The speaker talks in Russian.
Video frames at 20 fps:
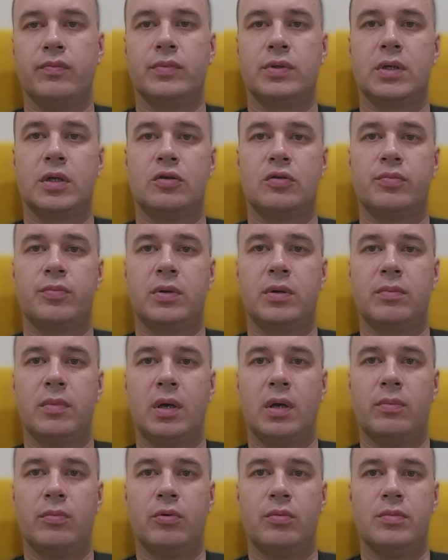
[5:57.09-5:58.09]
сразу
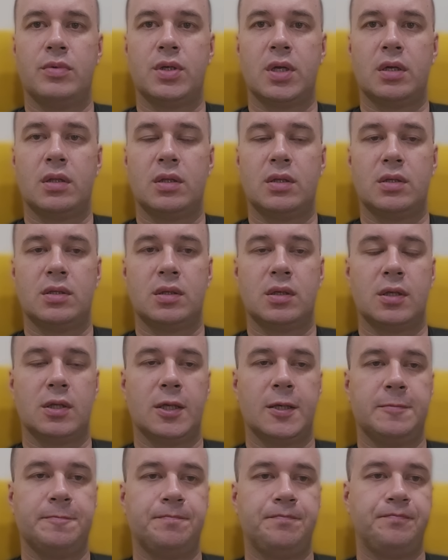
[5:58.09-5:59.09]
прямая помощь адресная
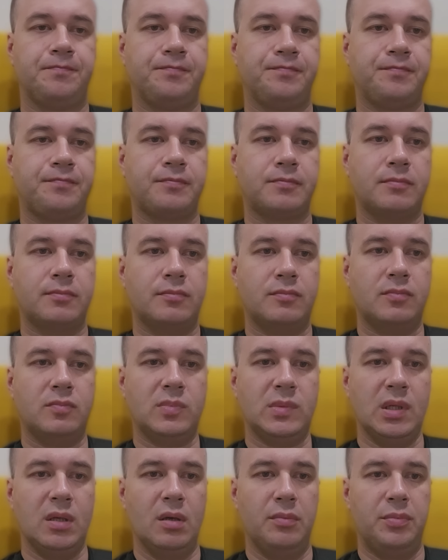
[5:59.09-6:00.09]
на
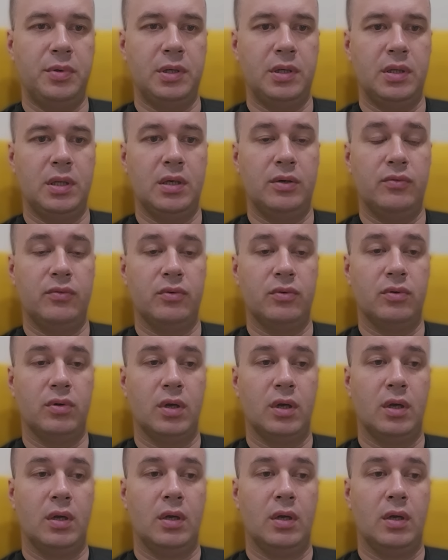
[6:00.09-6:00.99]
передовую.